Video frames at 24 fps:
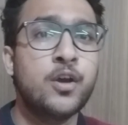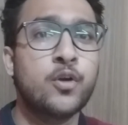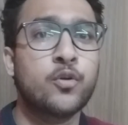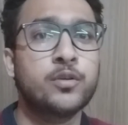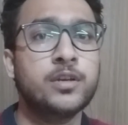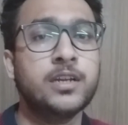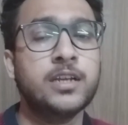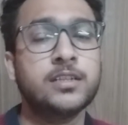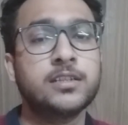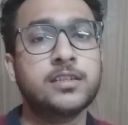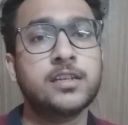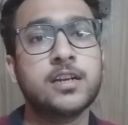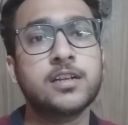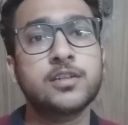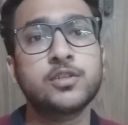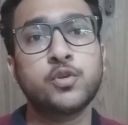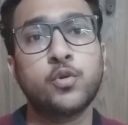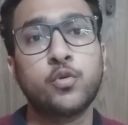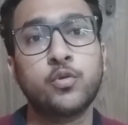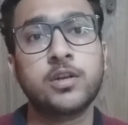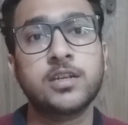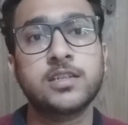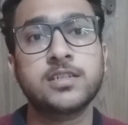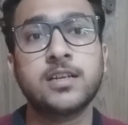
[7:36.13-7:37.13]
और ये इतना
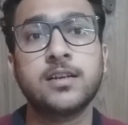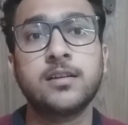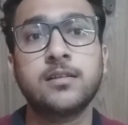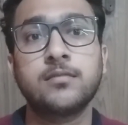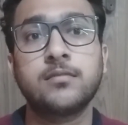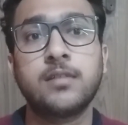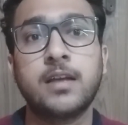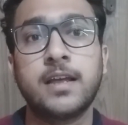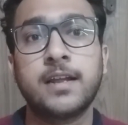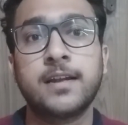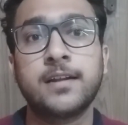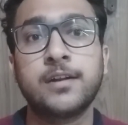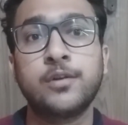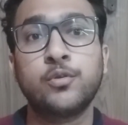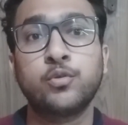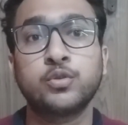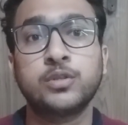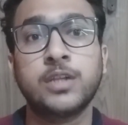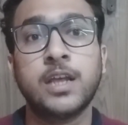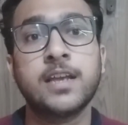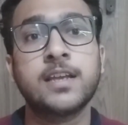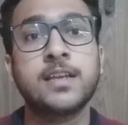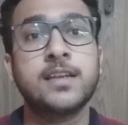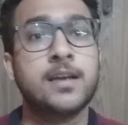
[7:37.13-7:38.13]
छोटा सा एरर
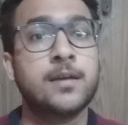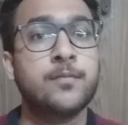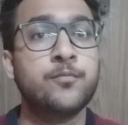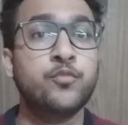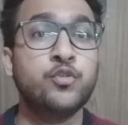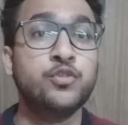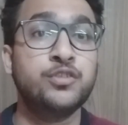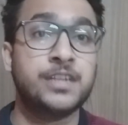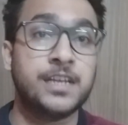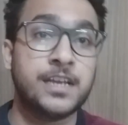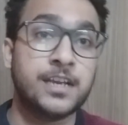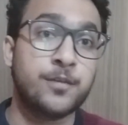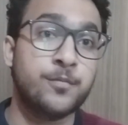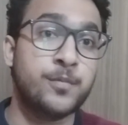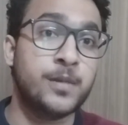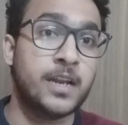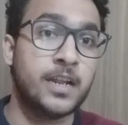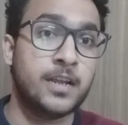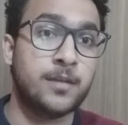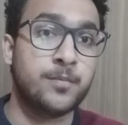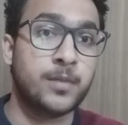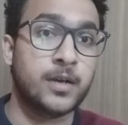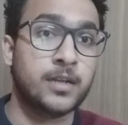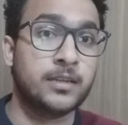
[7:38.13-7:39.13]
होता है कि हम वो देख भी
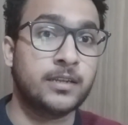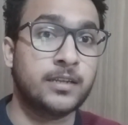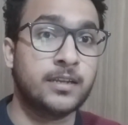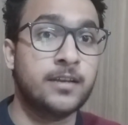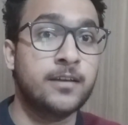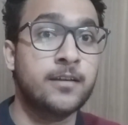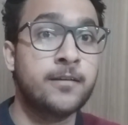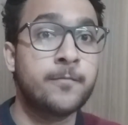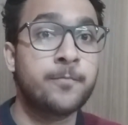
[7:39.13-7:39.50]
नहीं पाते